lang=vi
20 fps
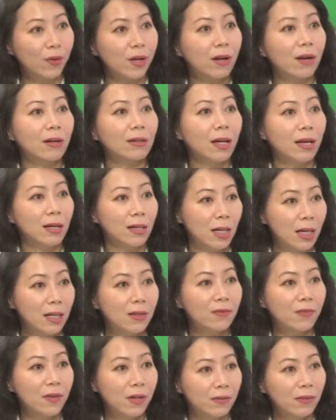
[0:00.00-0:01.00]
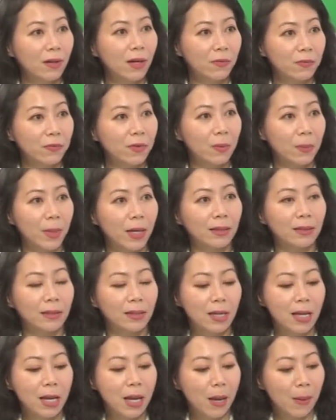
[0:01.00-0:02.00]
có thần kinh hết không không ạ
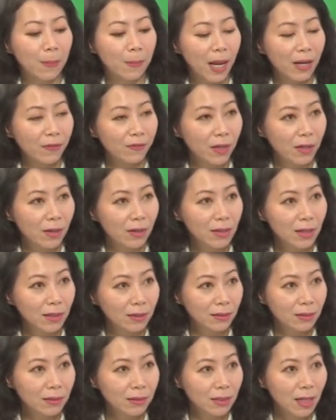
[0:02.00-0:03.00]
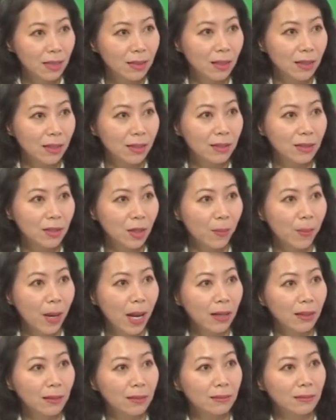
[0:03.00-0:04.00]
à? mắt phải có dây thần kinh cho
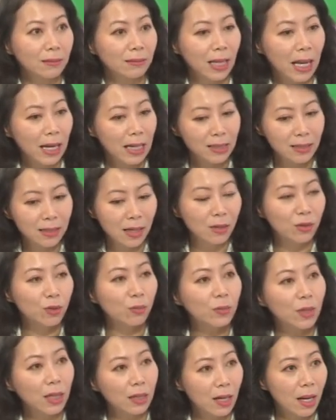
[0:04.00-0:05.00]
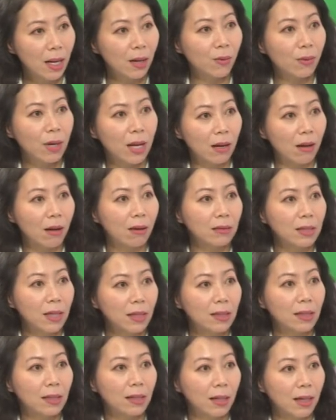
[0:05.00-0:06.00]
mắt tay chân chúng ta đều là có
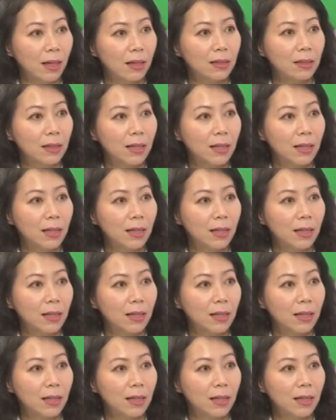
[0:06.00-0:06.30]
dây thần kinh